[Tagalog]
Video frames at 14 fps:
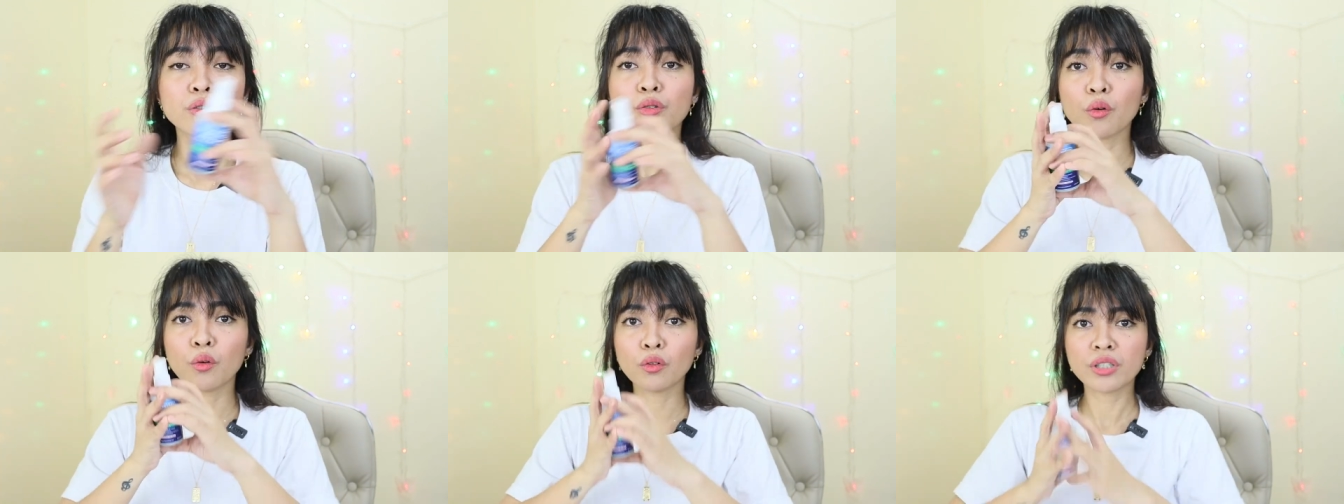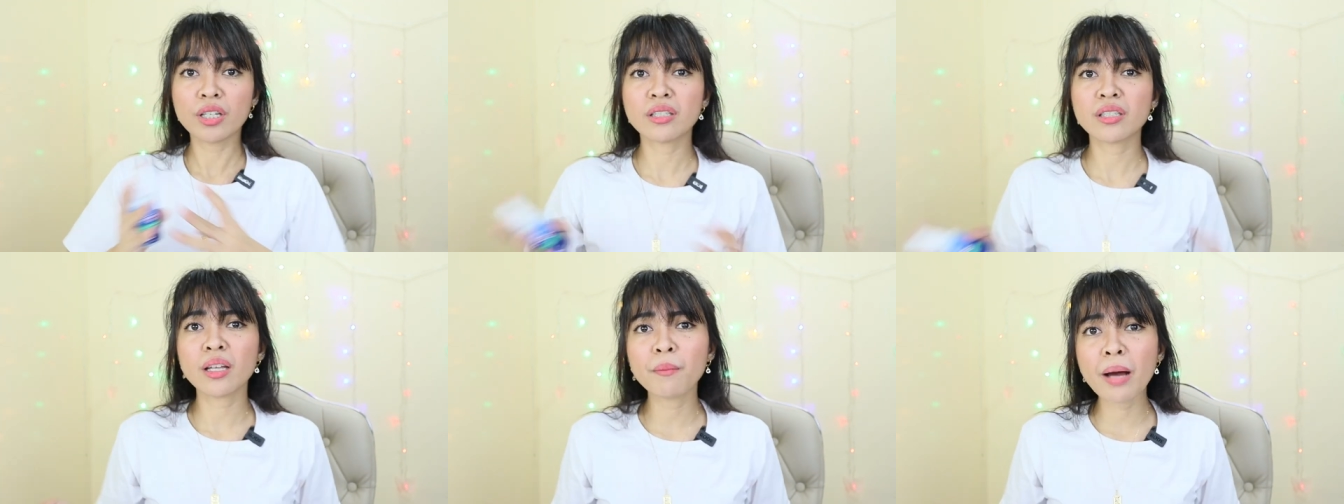So,
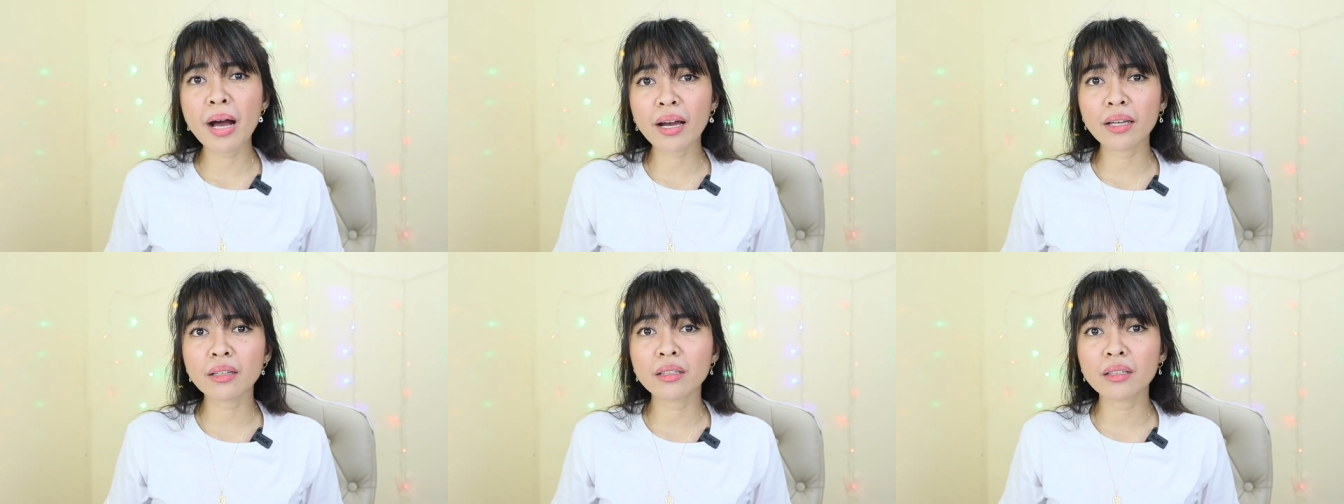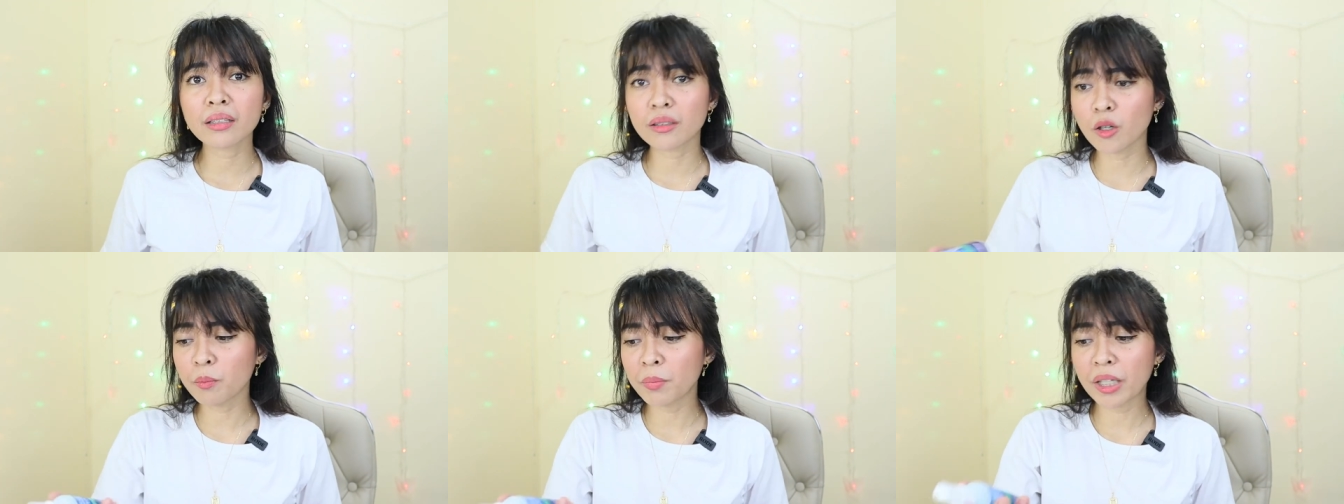Jensel, bakit
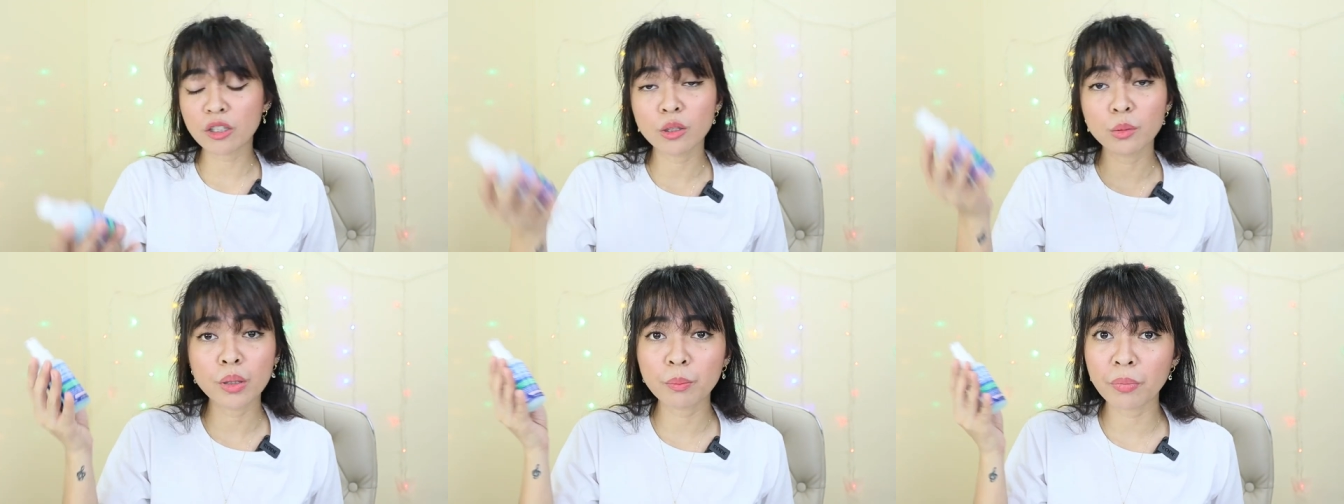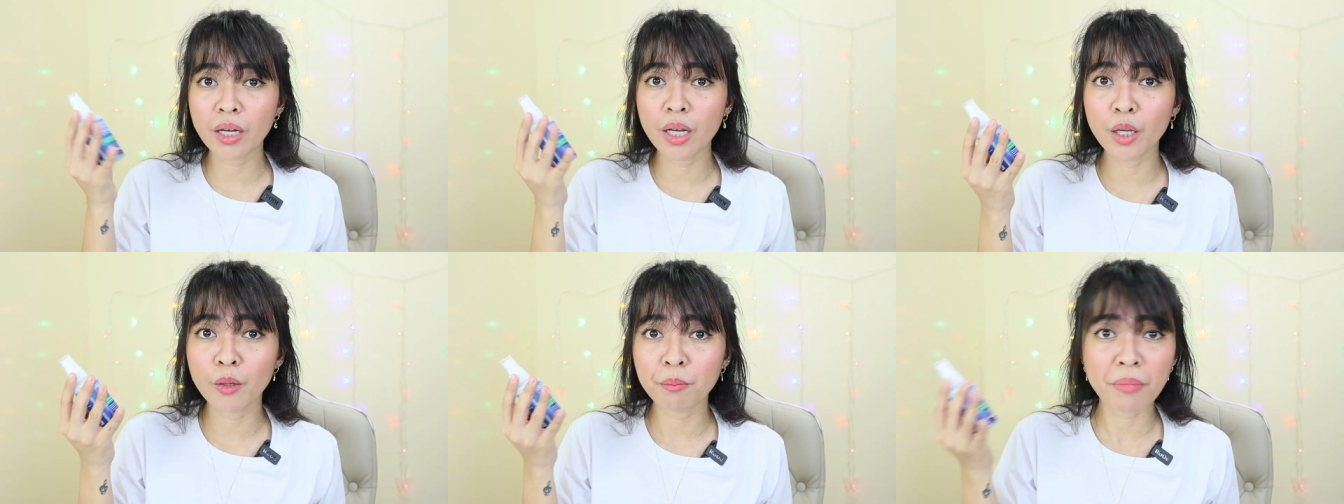kompleto naman
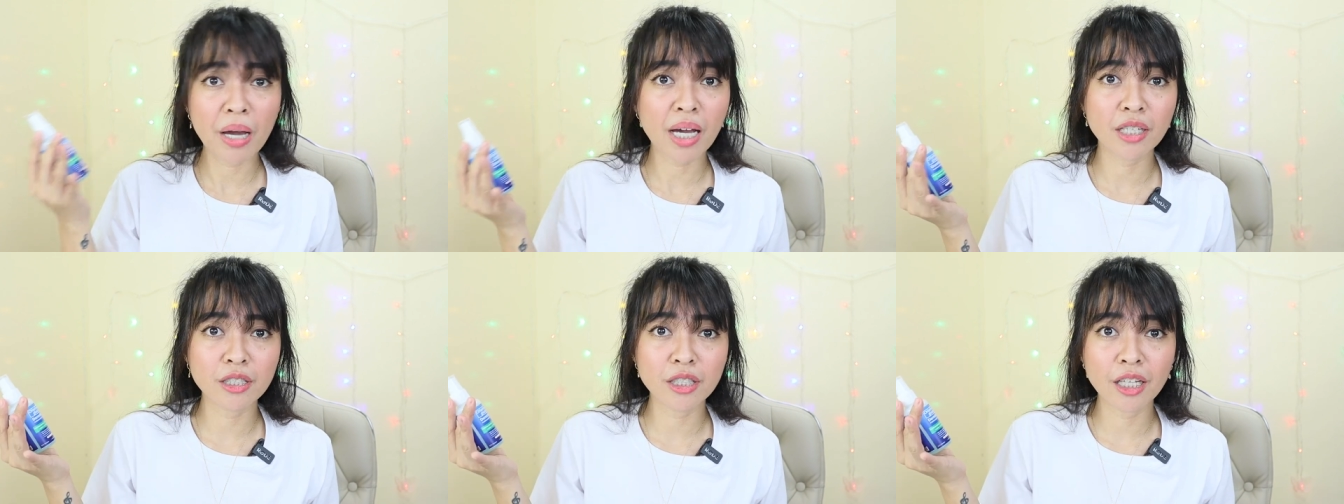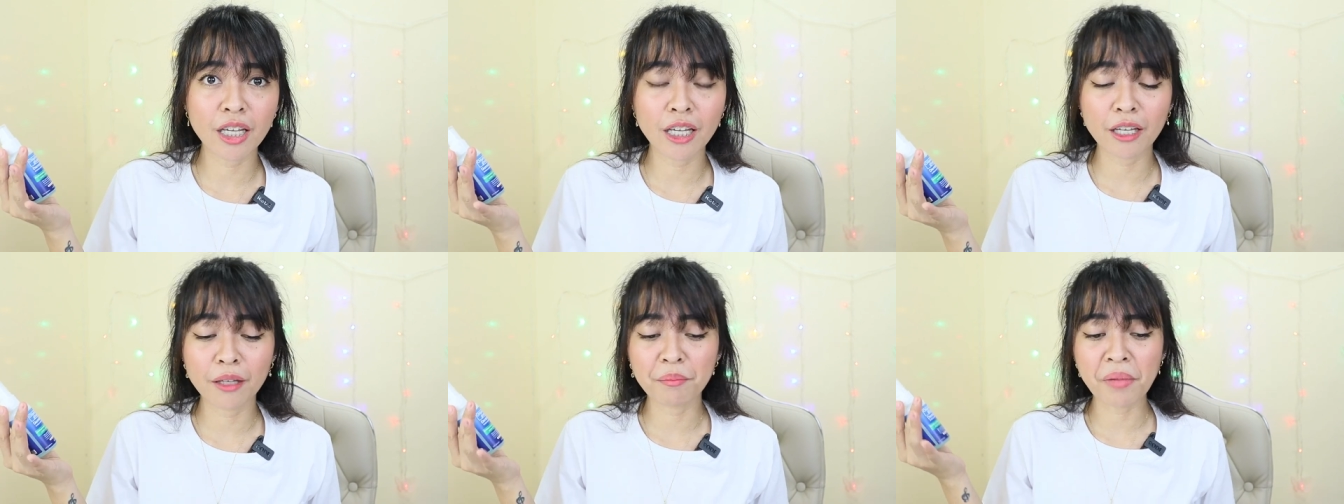pala yung
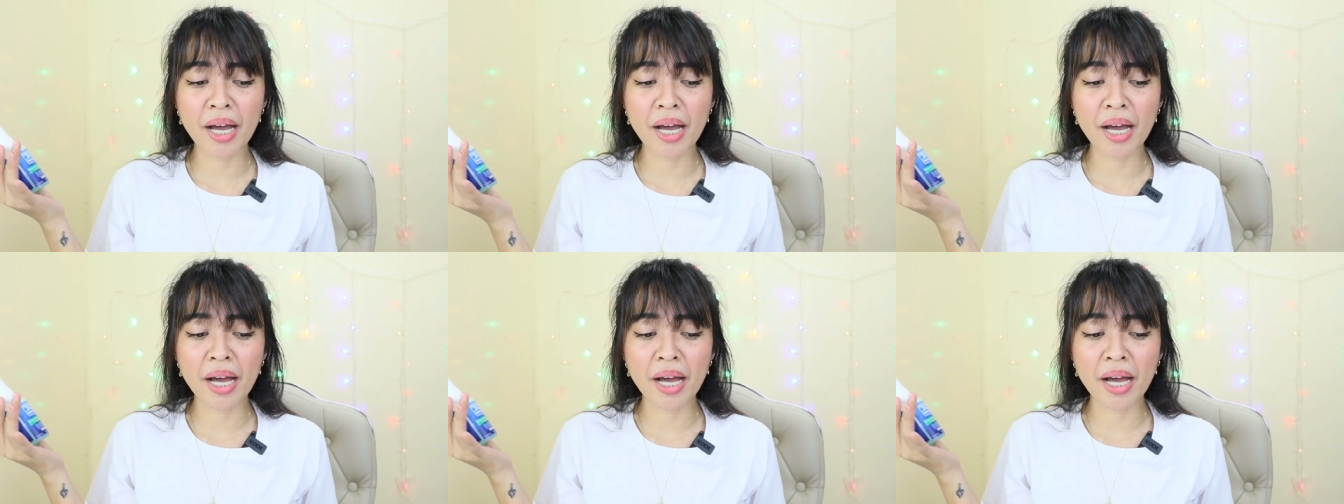packaging.